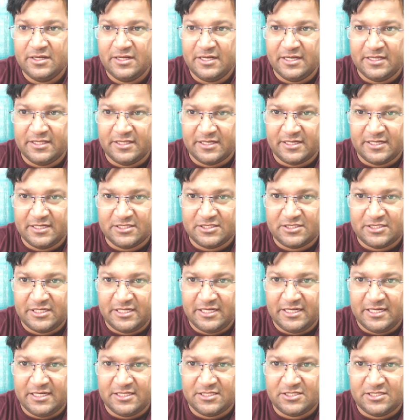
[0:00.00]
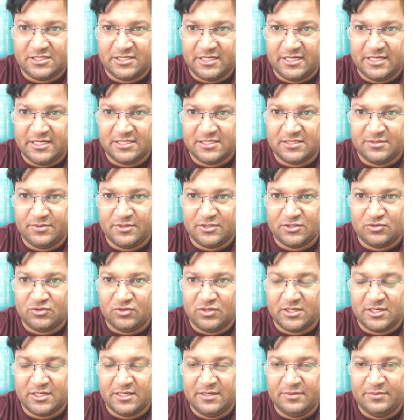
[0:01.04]
यहाँ देखिए सी एच सी एच बच्चों
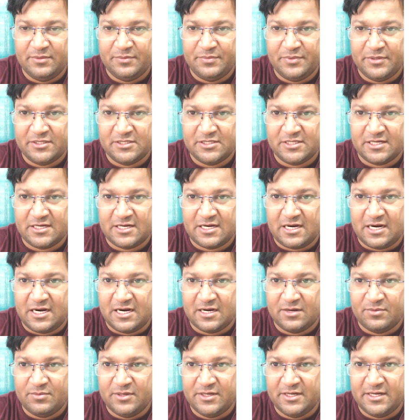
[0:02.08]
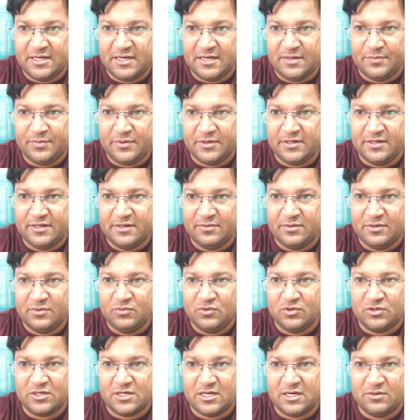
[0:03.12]
अगले में फिर से कार्बन यहाँ पर डबल
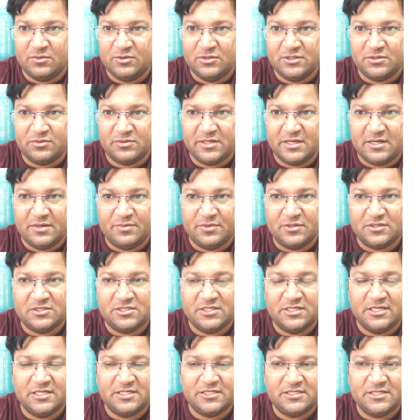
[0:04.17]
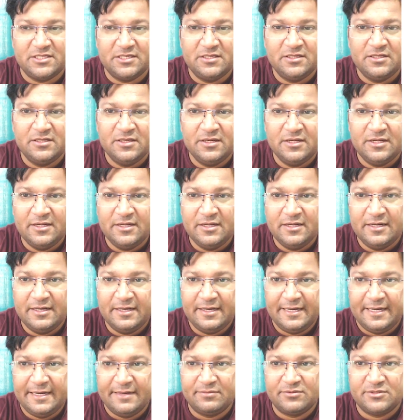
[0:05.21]
बोन कार्बन जबकि यहाँ पर सी एच है
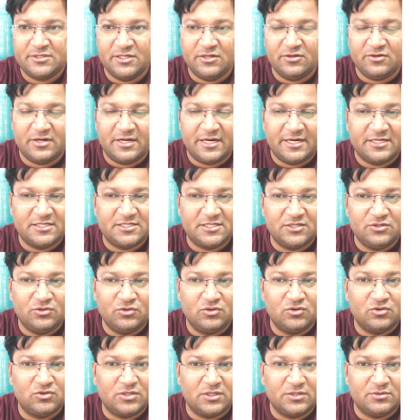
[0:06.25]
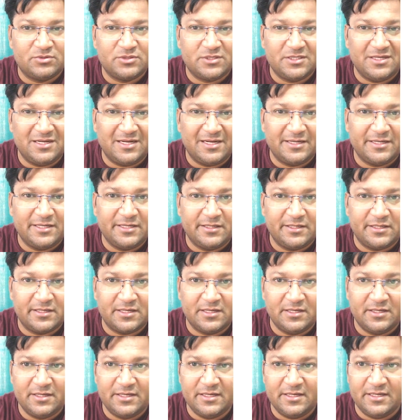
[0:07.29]
लेफ्ट से और राइट से दोनों तरफ से
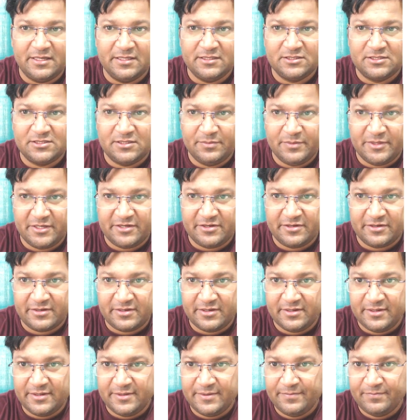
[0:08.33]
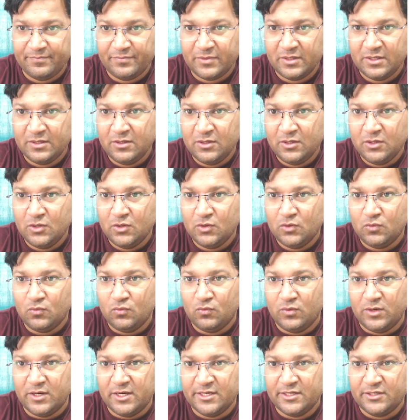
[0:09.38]
आइडेंटिकल नहीं अनसीमेट्रिकल है
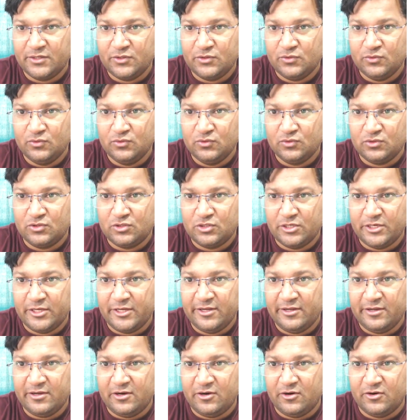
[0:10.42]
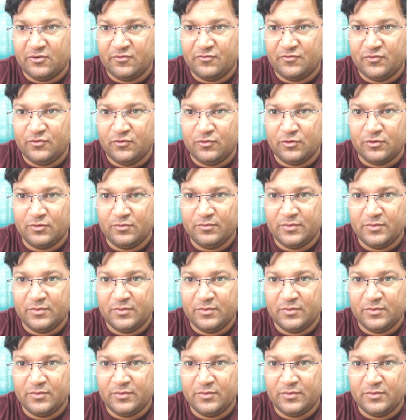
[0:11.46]
वन टू थ्री और फोर